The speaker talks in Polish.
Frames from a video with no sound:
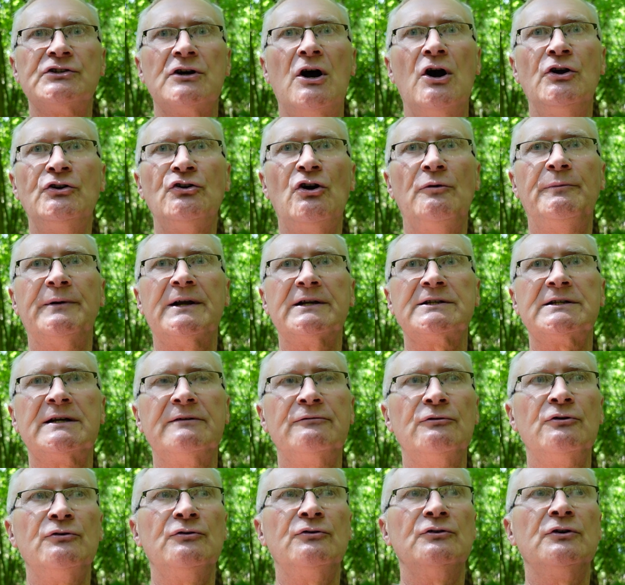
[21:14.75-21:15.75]
on
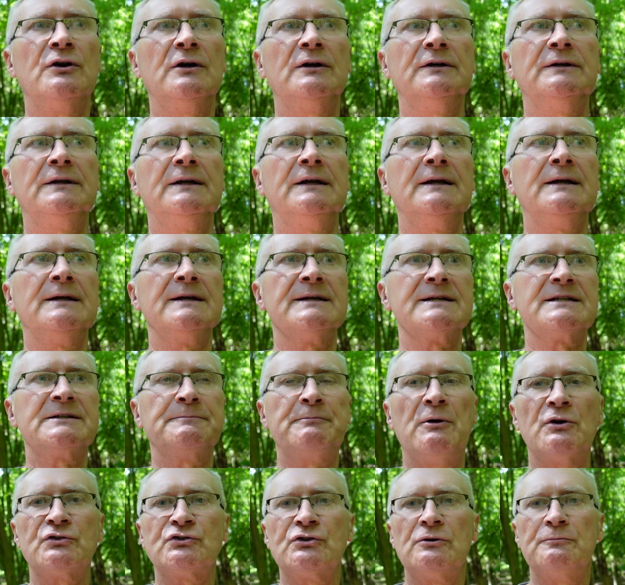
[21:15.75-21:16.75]
opracował
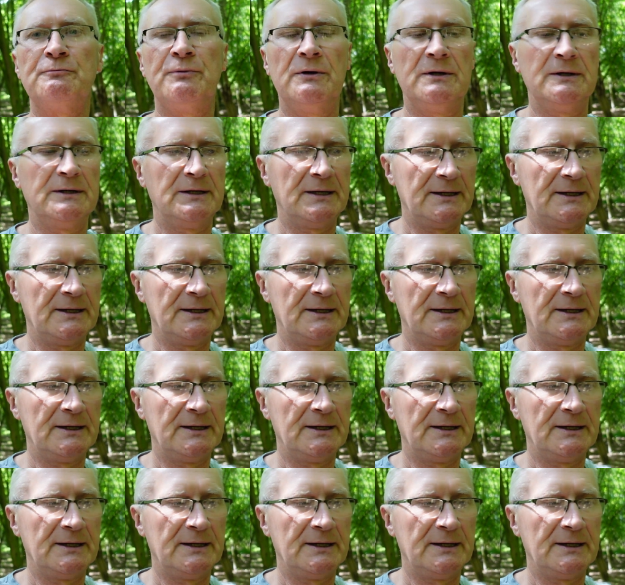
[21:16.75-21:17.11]
sposób